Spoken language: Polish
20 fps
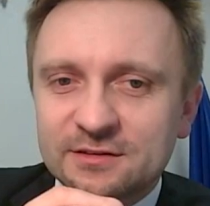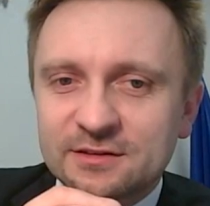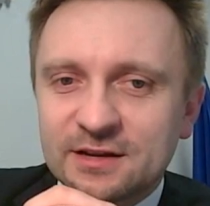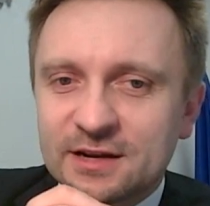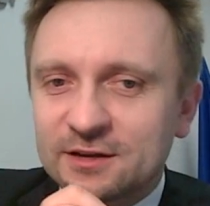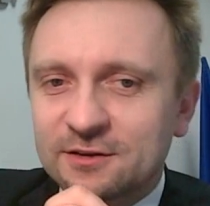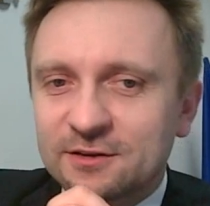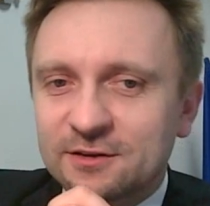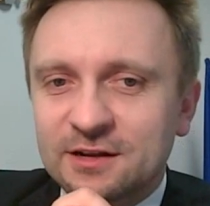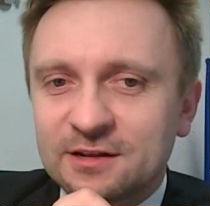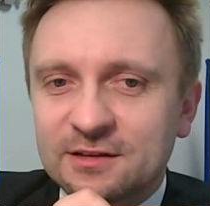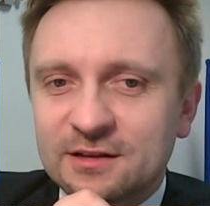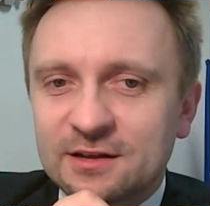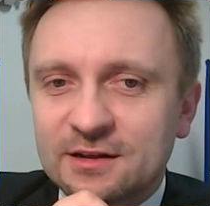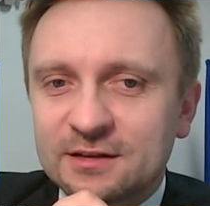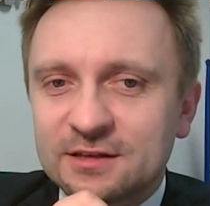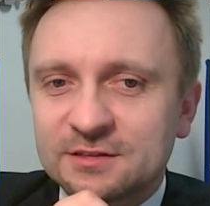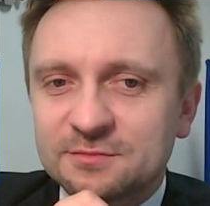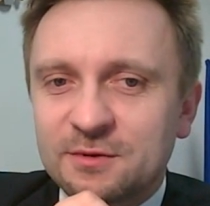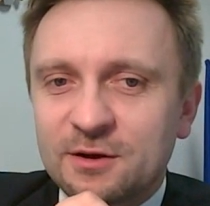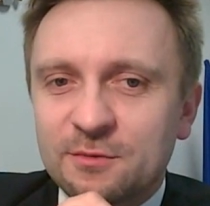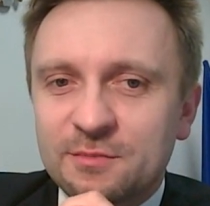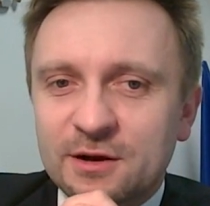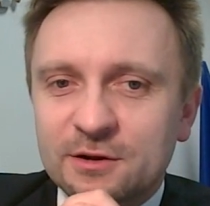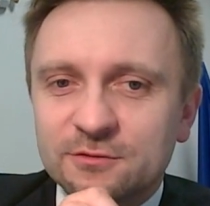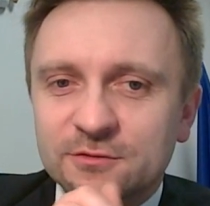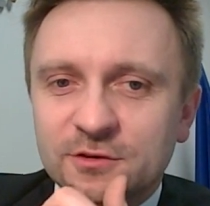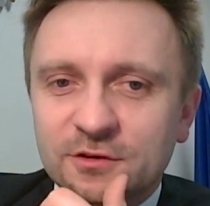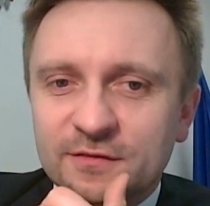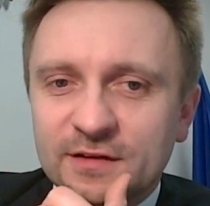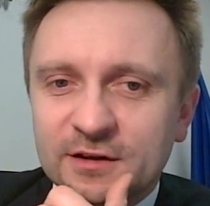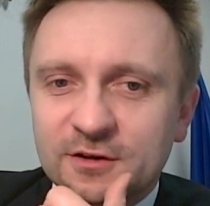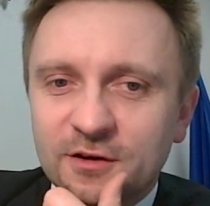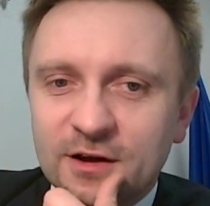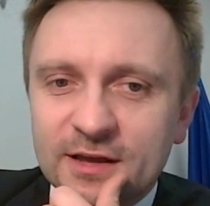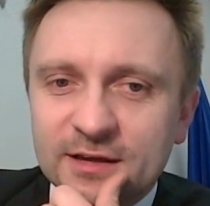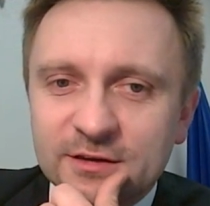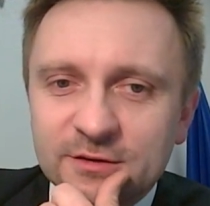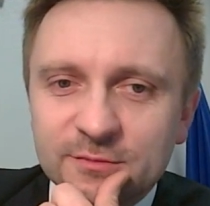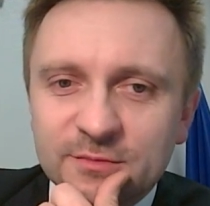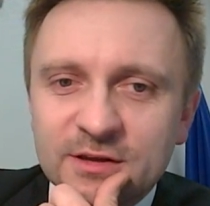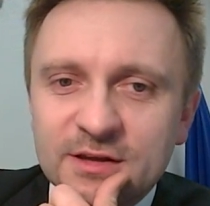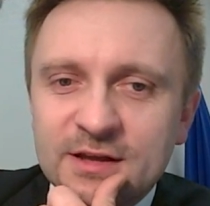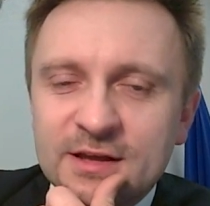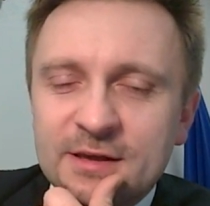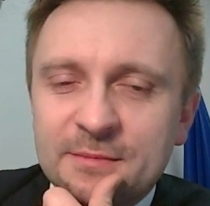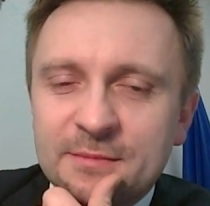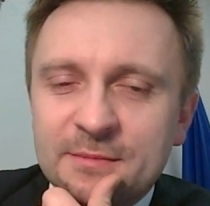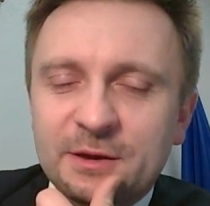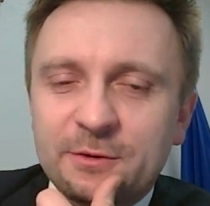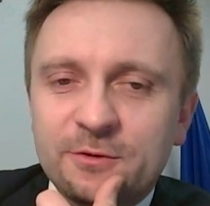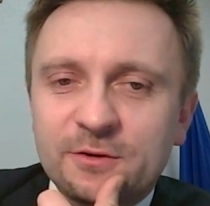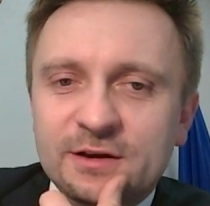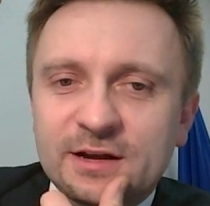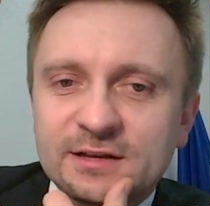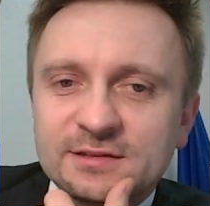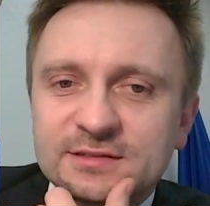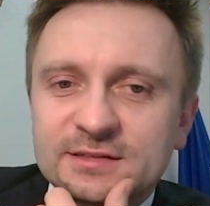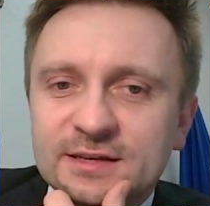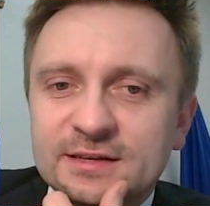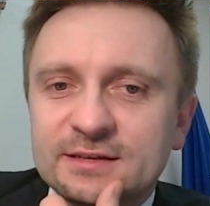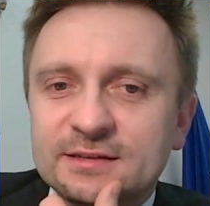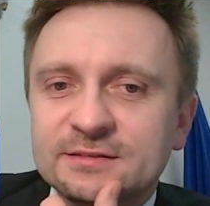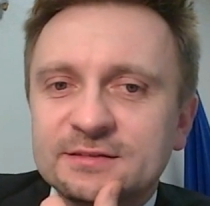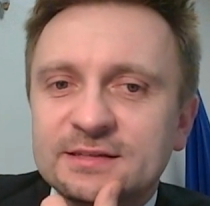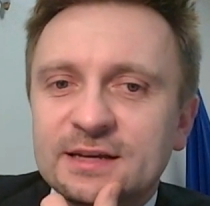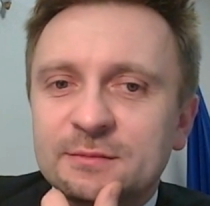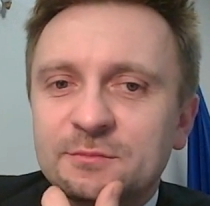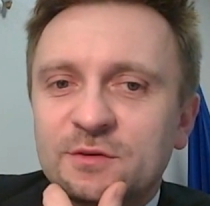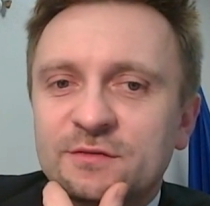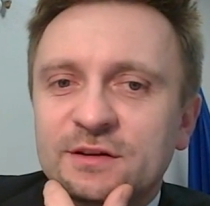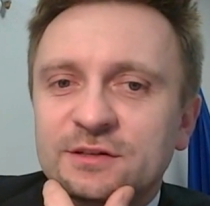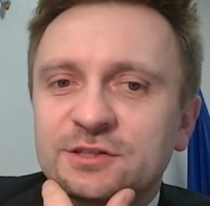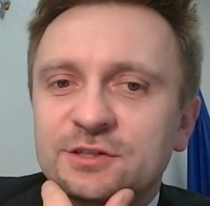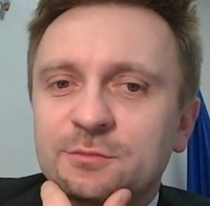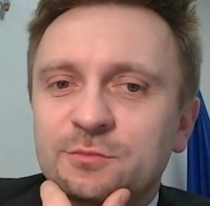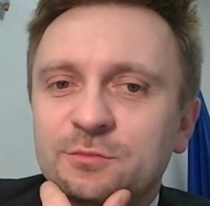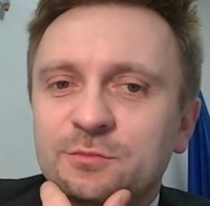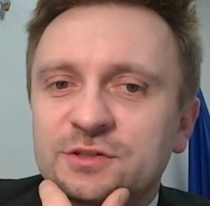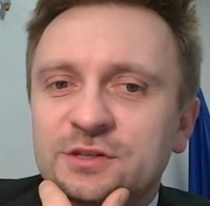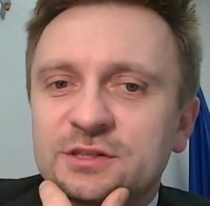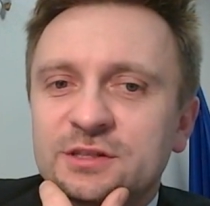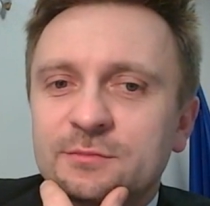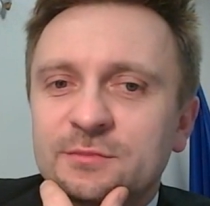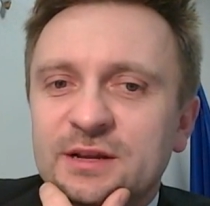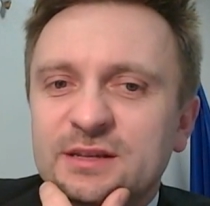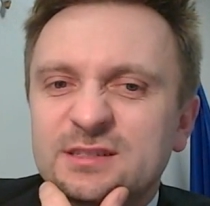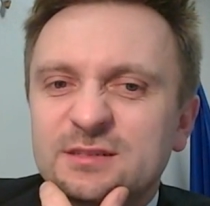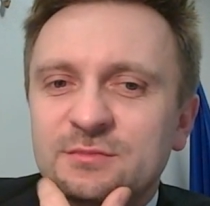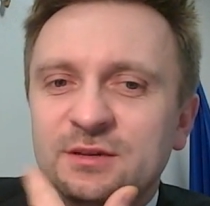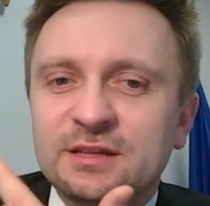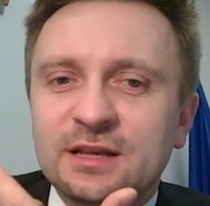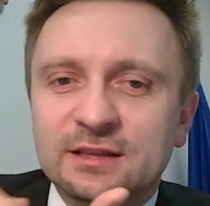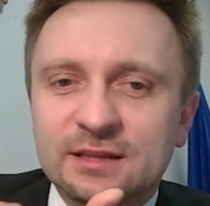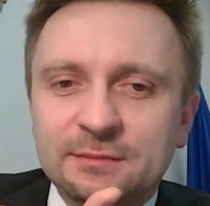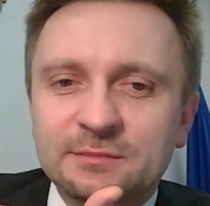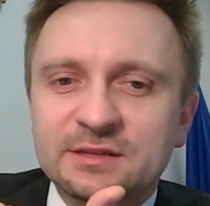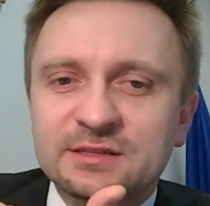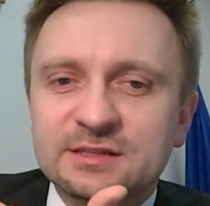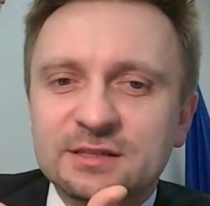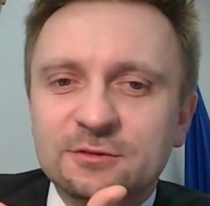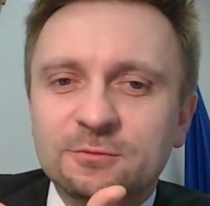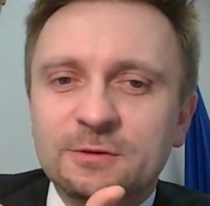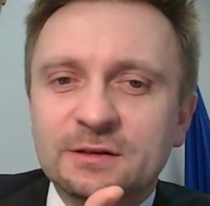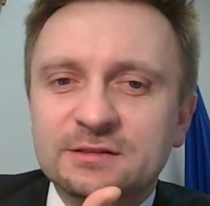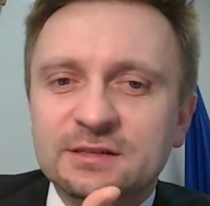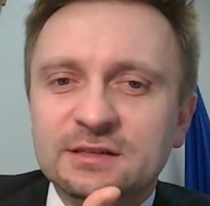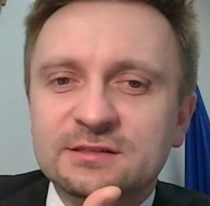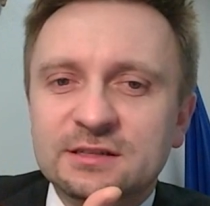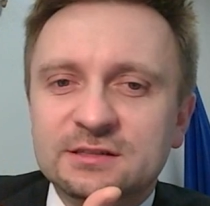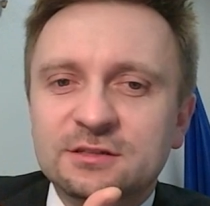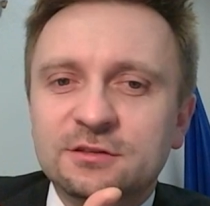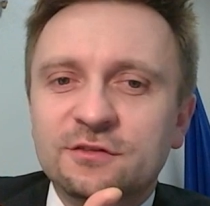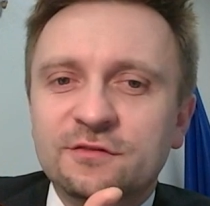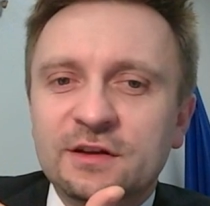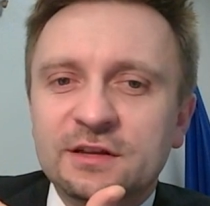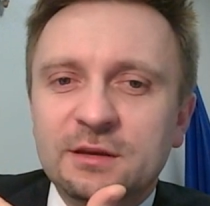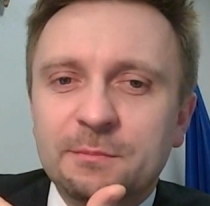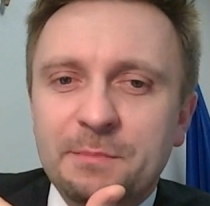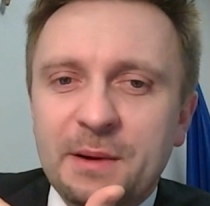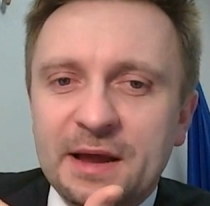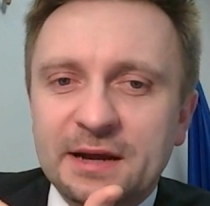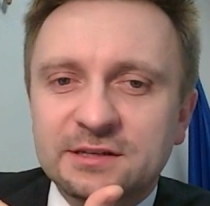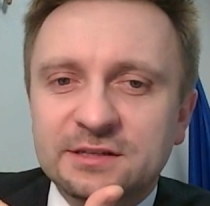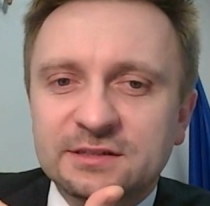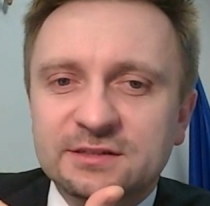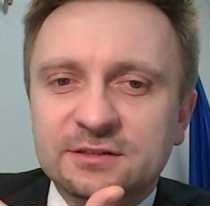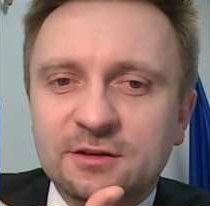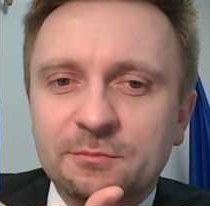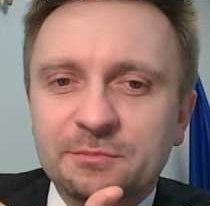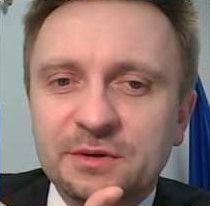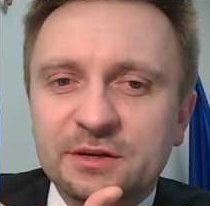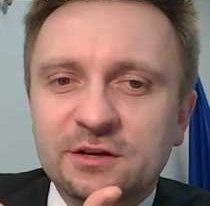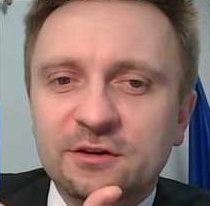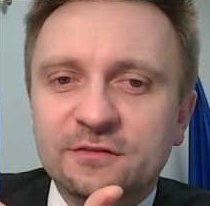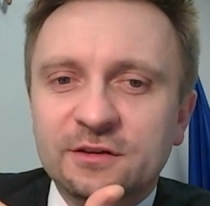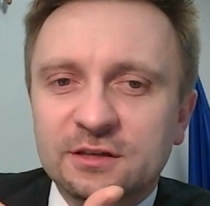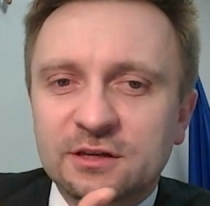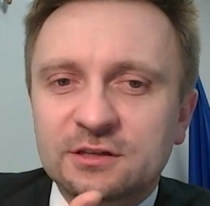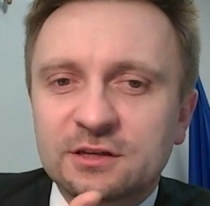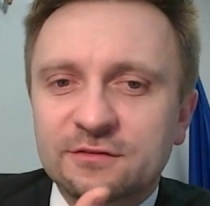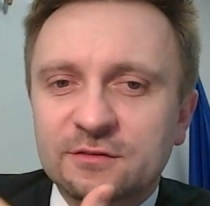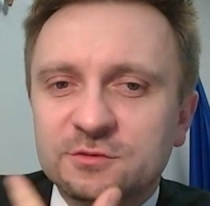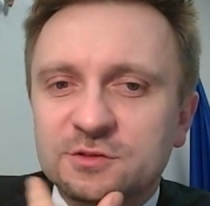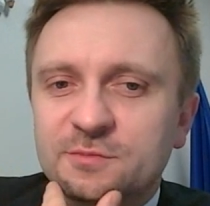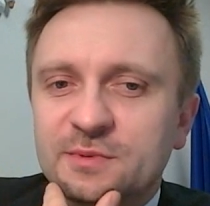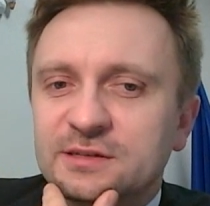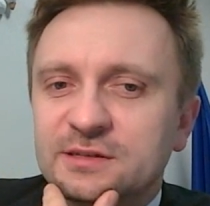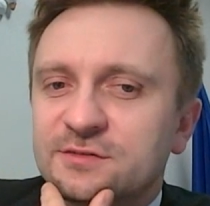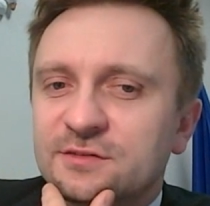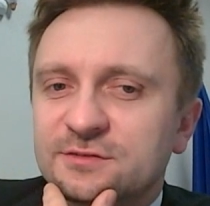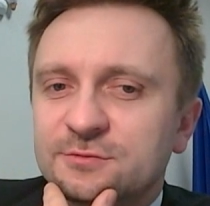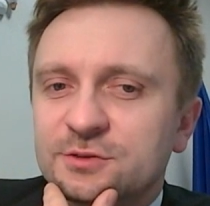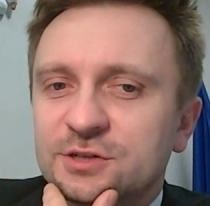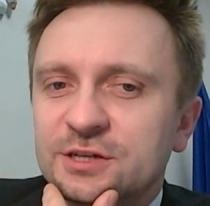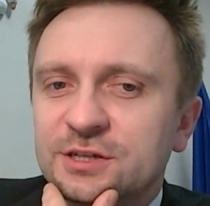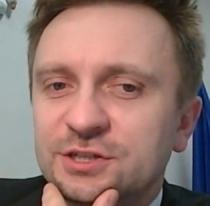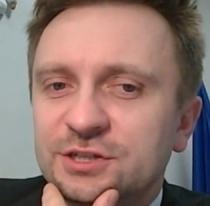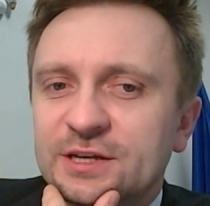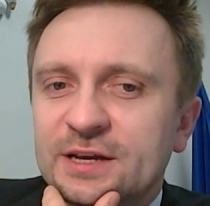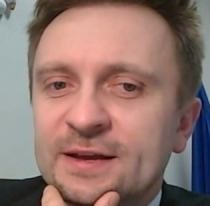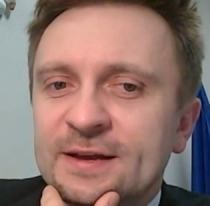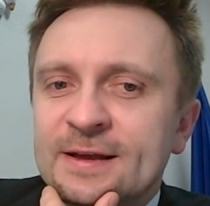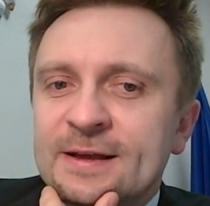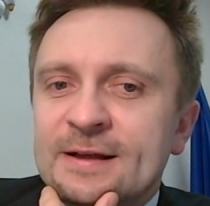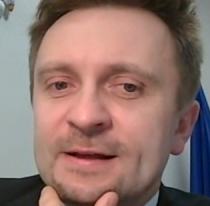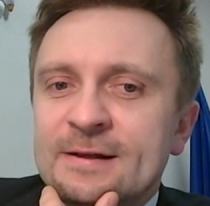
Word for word: Regionalna Izba Obrachunkowa Kolegium miało okazję zajmować się budżetem Radzymina. Tam jest sytuacja zdecydowanie bardziej skomplikowana nie wiem czy Państwo słyszeliście,